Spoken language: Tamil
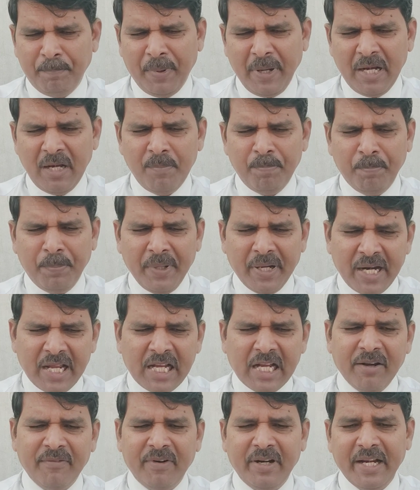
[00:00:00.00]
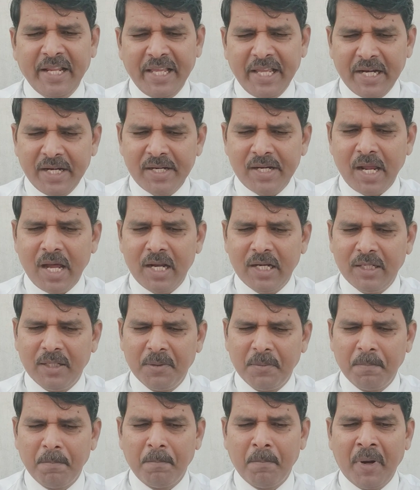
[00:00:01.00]
பெண் பிறக்கவில்லை என்றால்
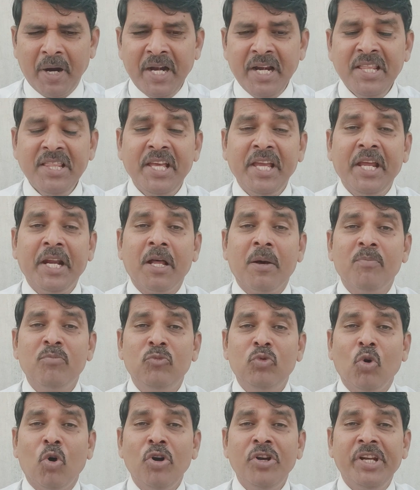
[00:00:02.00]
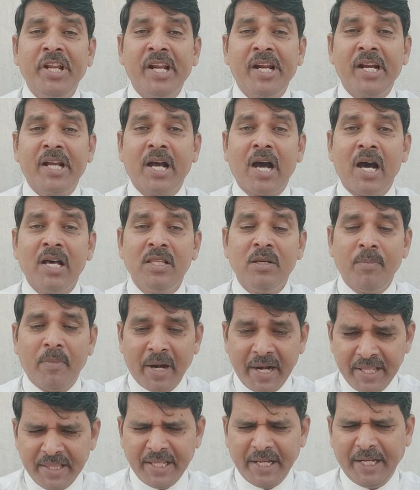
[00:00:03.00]
மனித இனம் தோன்றியிருக்காது
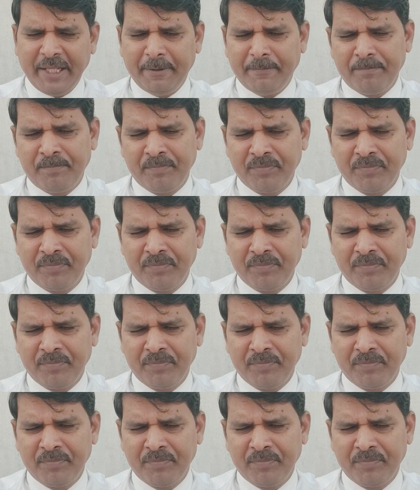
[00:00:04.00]
மனிதனே